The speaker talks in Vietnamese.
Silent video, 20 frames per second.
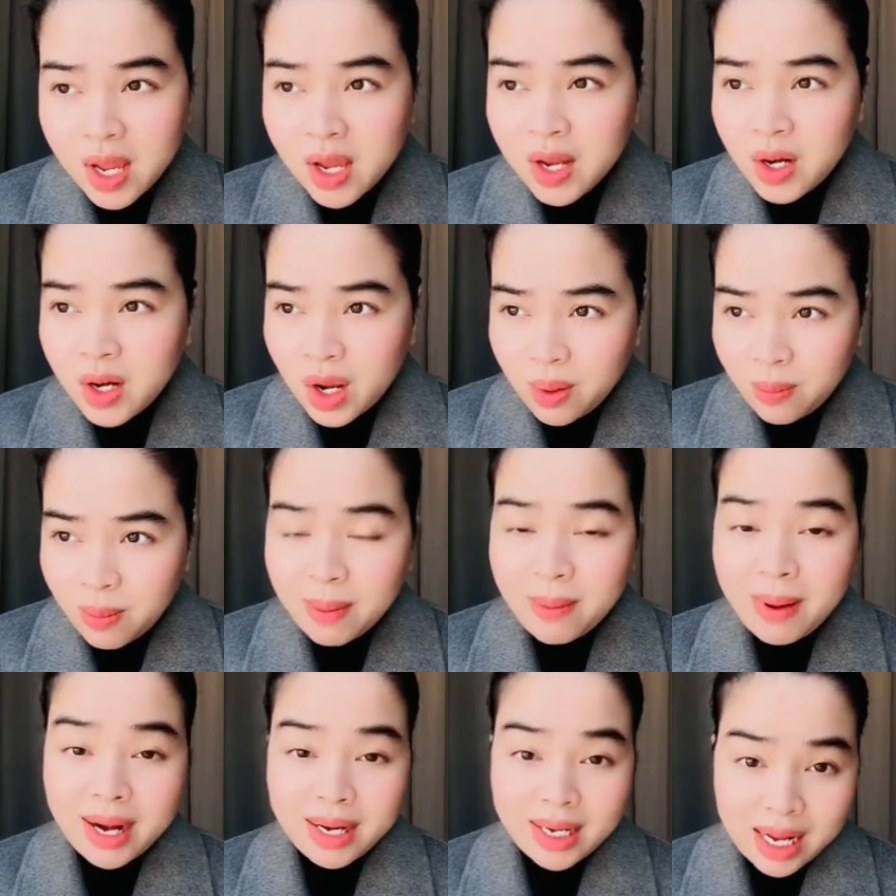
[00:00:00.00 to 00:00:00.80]
nếu mà
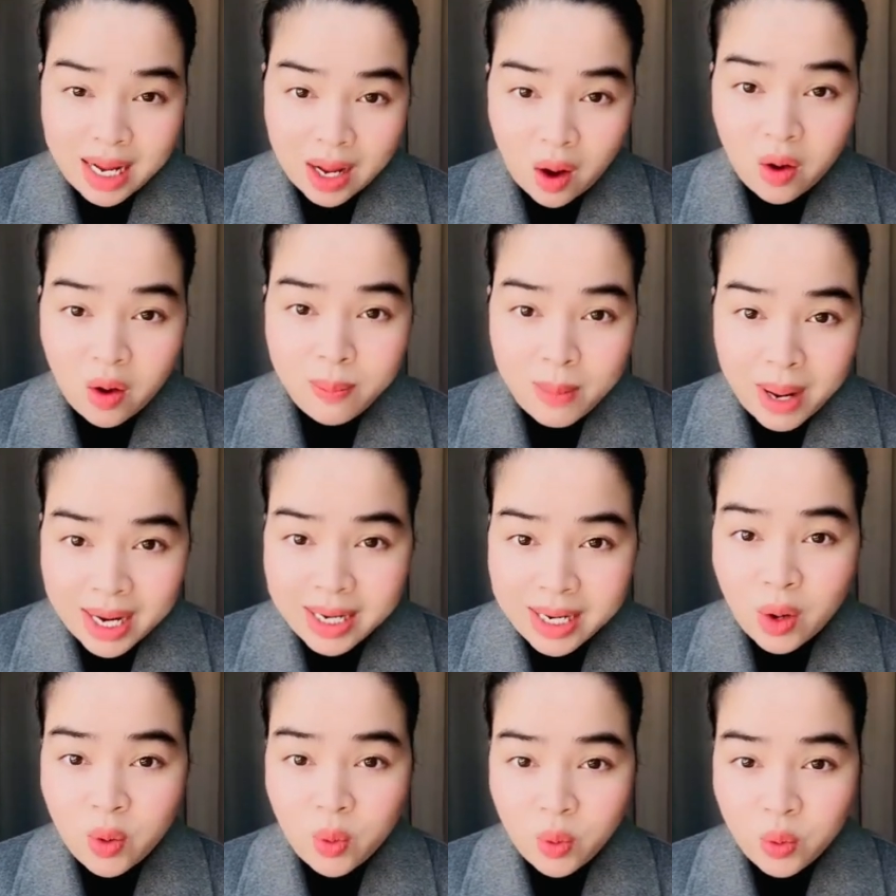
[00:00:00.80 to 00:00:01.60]
bạn này hỏi mai
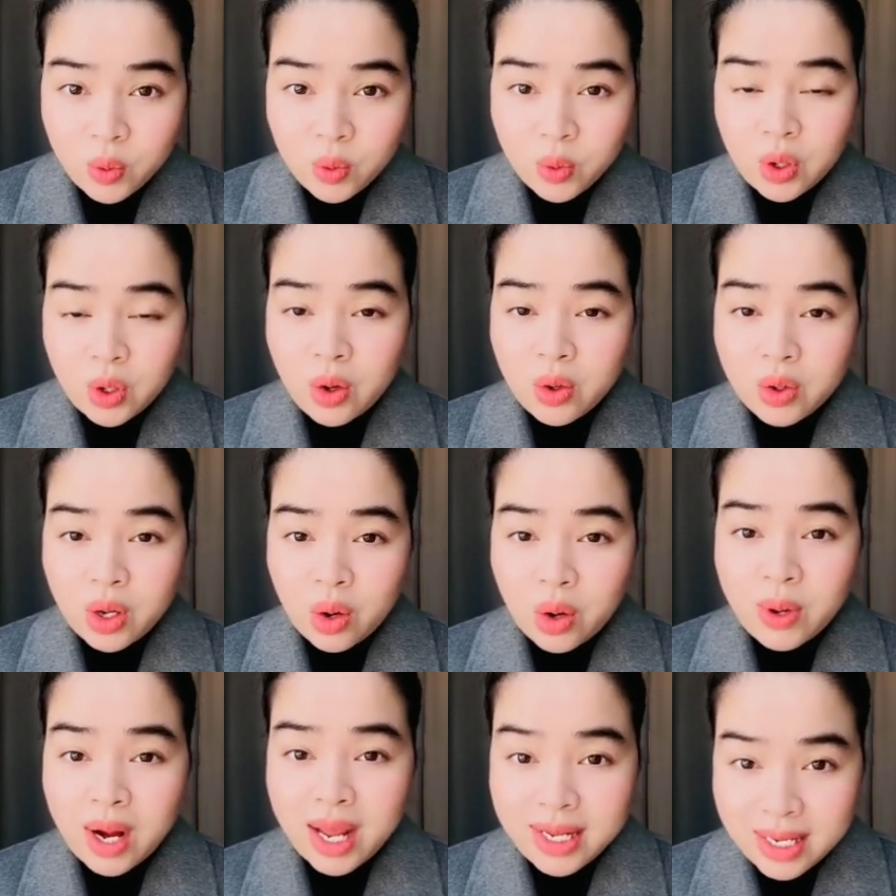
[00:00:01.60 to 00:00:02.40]
câu câu,
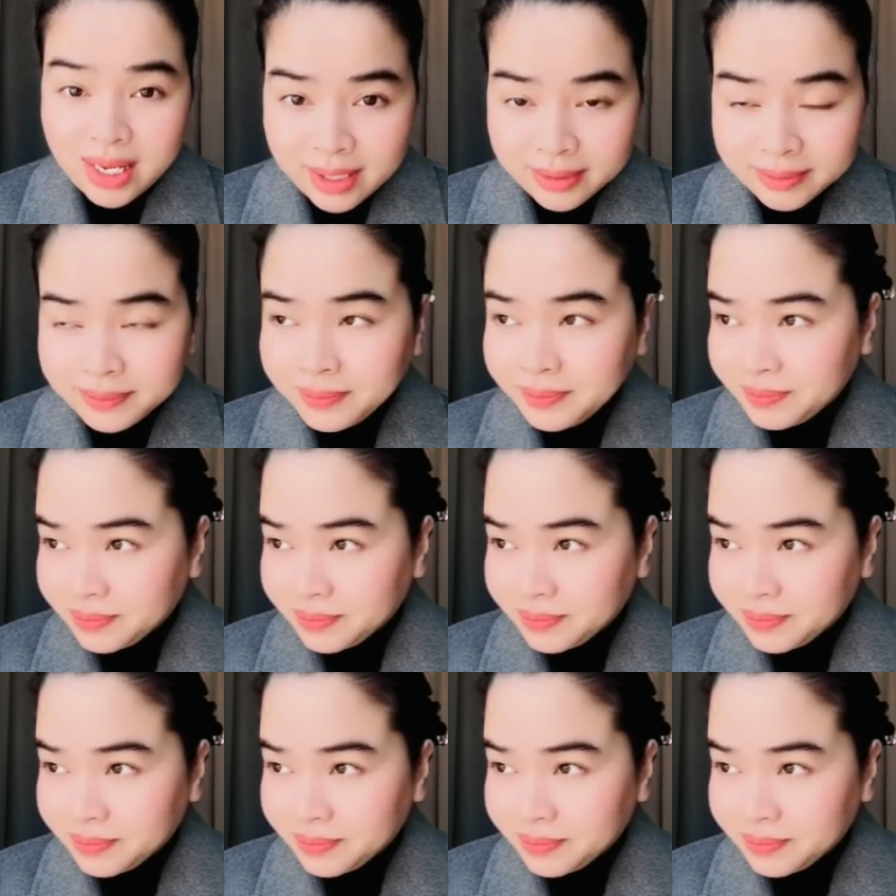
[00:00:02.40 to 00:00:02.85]
câu này á